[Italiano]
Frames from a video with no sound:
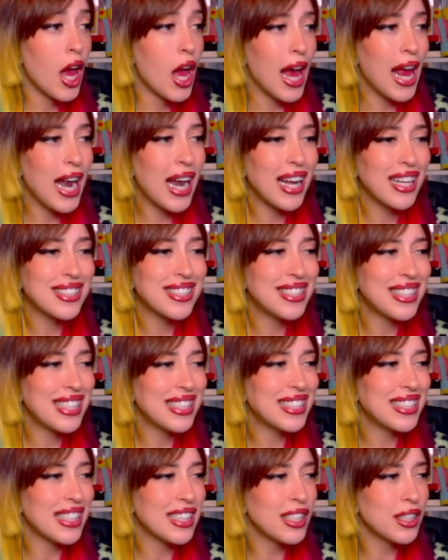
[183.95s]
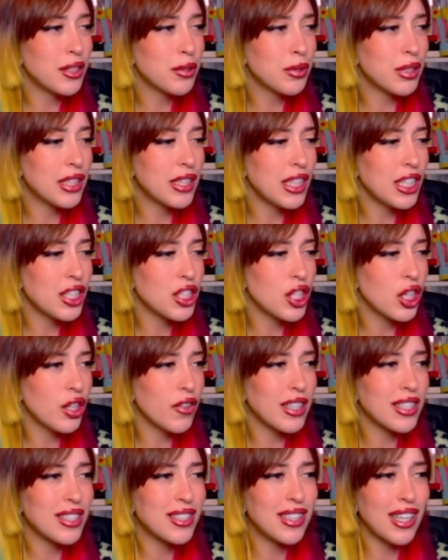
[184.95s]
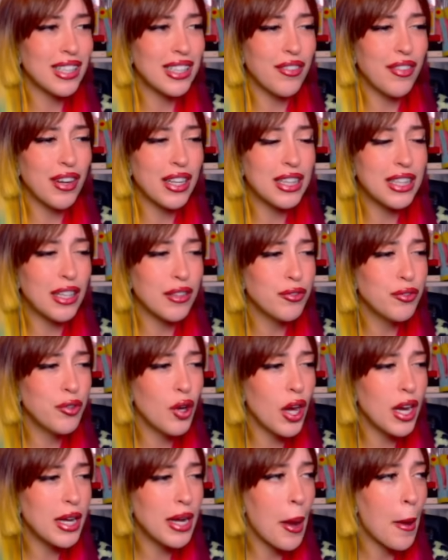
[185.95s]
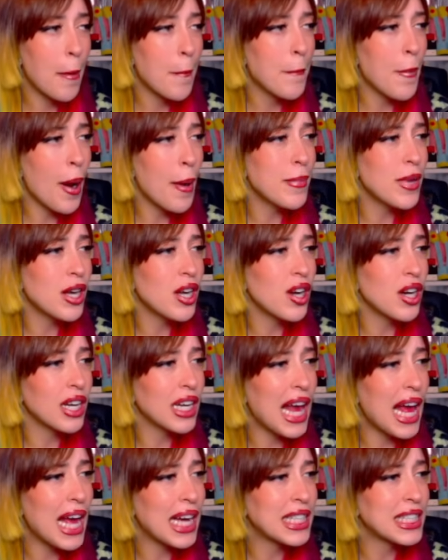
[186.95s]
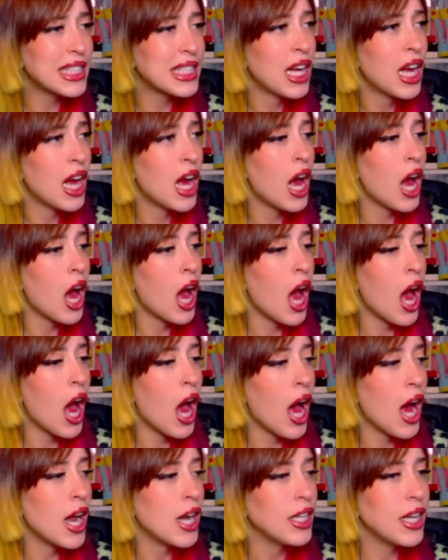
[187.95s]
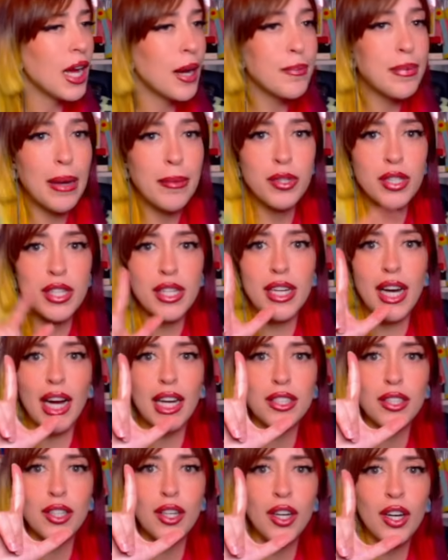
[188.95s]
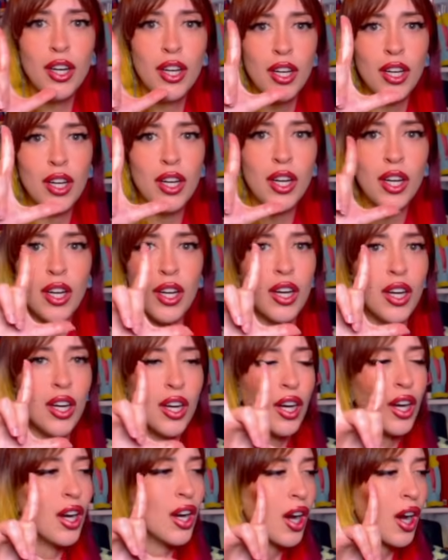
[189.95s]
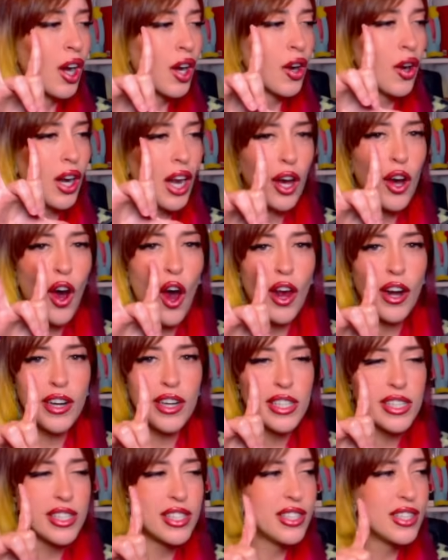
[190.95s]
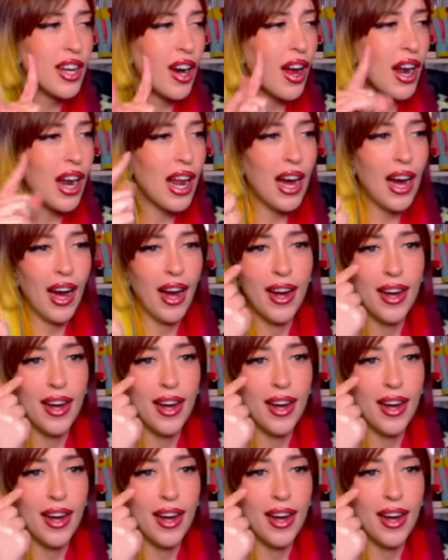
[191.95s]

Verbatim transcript: È la stessa trituratrice dove è stata fatta fuori Mommy Long Legs. Gli abbiamo tirato con la cornistola